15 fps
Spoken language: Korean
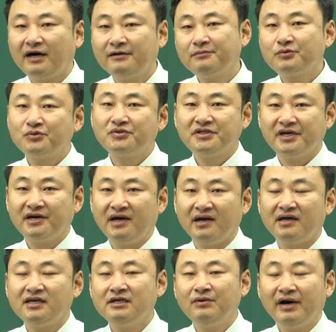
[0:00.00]
사업 주체가
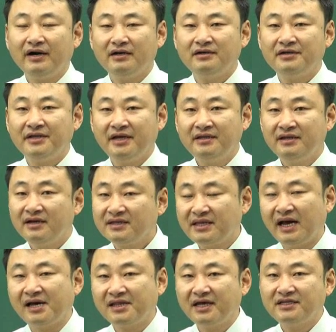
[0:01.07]
이와 관련된
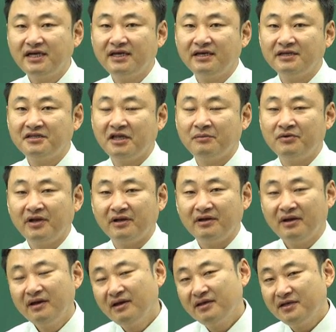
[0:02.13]
당사자이기 때문
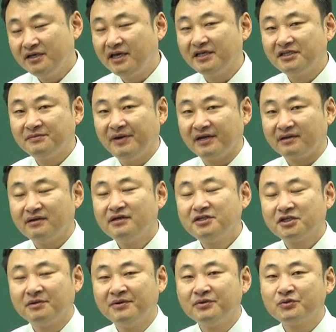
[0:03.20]
이겠지만
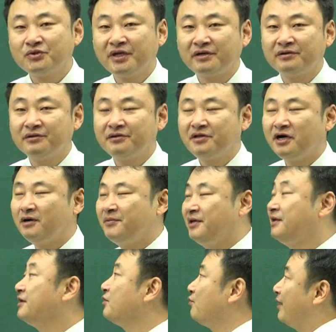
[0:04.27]
지금은 주택 건설
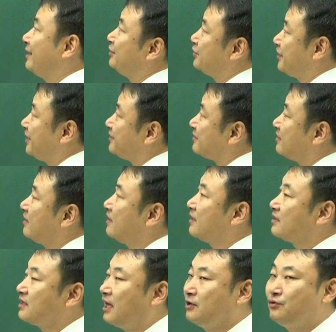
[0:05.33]
사업이 완료된
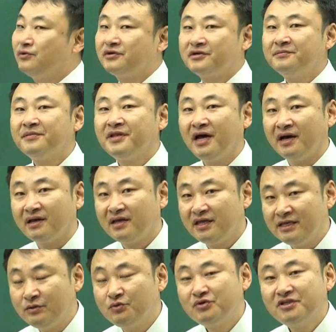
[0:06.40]
사용 금사
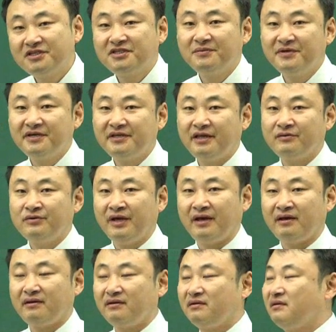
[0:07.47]
이후 시점이기 때문에